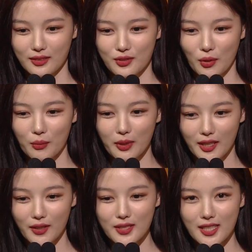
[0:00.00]

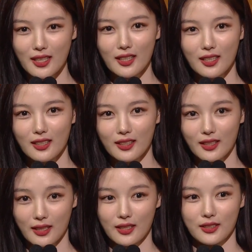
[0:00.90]
정말
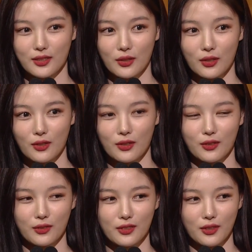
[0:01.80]

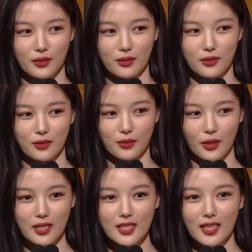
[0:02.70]
현장에서 어,
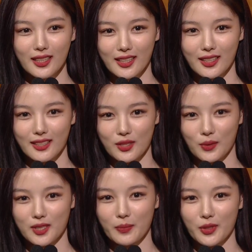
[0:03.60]
굉장히
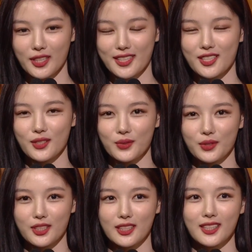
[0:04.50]
정샛별이란
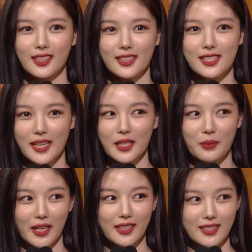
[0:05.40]
친구를 제일
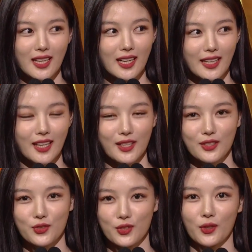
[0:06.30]
많이 사랑해
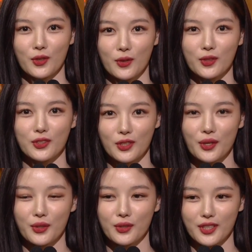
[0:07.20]

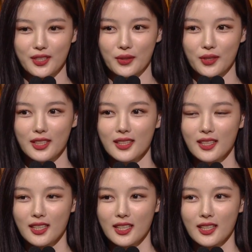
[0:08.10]
주셨거든요. 그래서
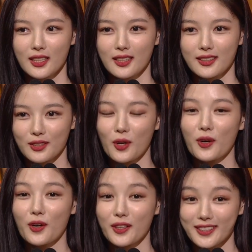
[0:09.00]

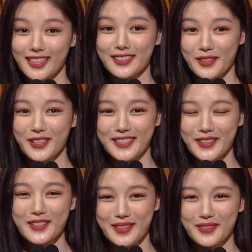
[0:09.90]
그러, 그래서
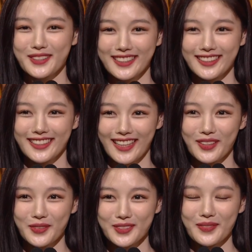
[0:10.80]

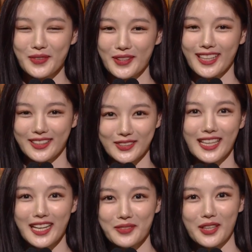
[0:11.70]
시청자분들께도 샛별이가 더
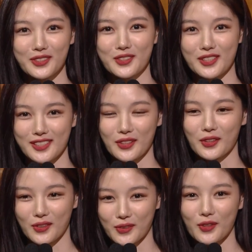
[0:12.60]
사랑받을 수
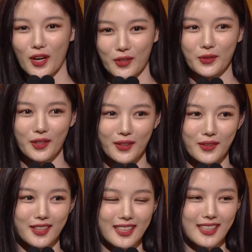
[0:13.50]
있었던 것
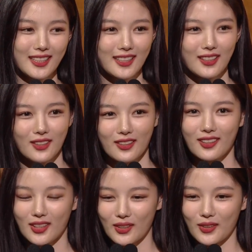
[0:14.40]
같고요.
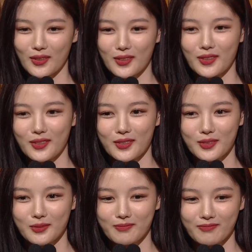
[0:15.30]

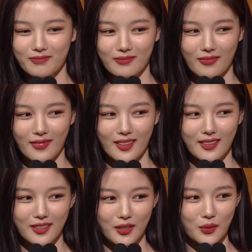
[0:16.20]
어, 음,
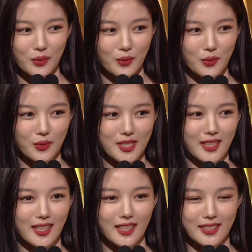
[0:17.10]
그리고
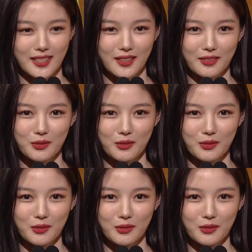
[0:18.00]
제가 이제